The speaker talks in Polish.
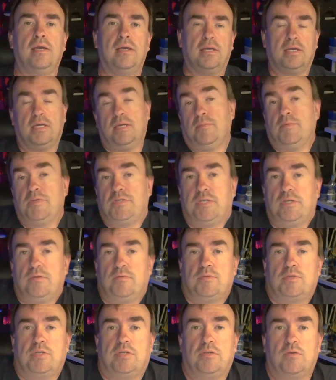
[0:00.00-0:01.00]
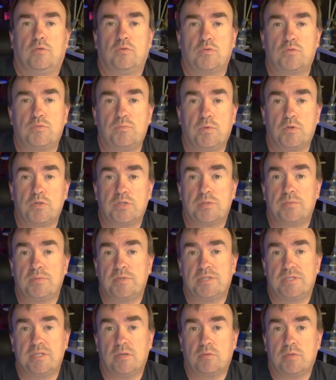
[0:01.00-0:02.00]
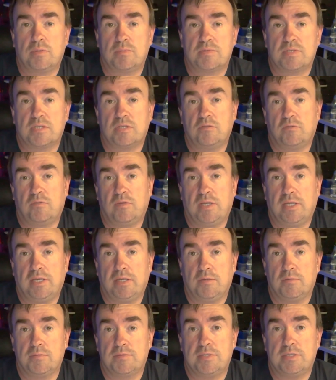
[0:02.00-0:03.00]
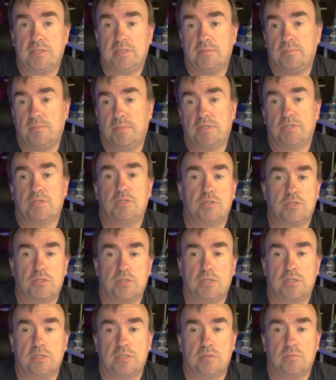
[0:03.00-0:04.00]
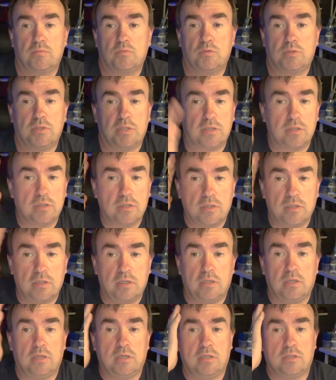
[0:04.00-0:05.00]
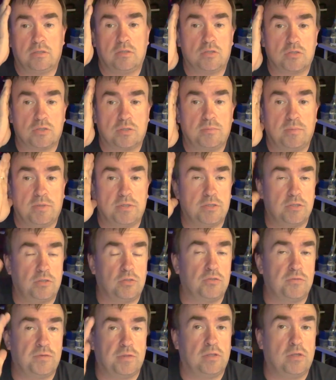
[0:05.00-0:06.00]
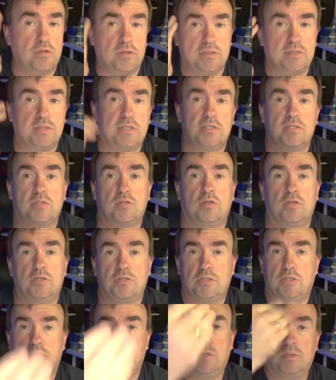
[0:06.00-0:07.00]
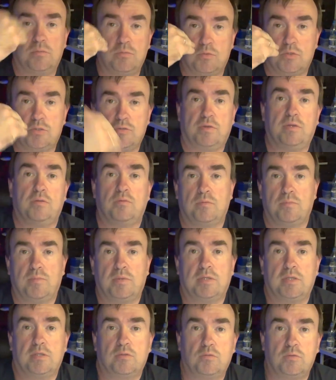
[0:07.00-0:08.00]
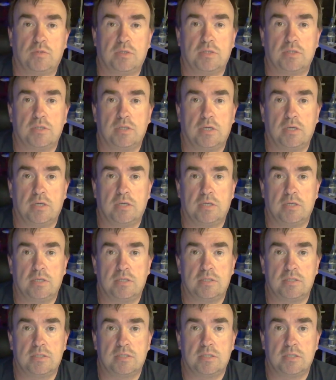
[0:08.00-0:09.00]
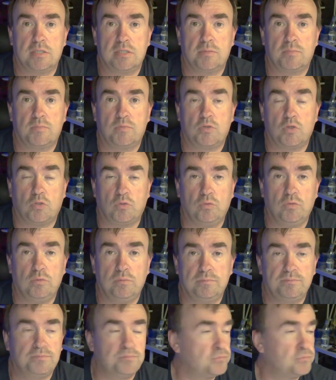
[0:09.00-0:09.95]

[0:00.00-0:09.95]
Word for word: I myślę, że to już może być całkiem zadowalające, tym bardziej, że jestem tutaj e, troszkę bardziej doświetlony z tej strony, dzięki temu, że światło pada tutaj e, z przodu.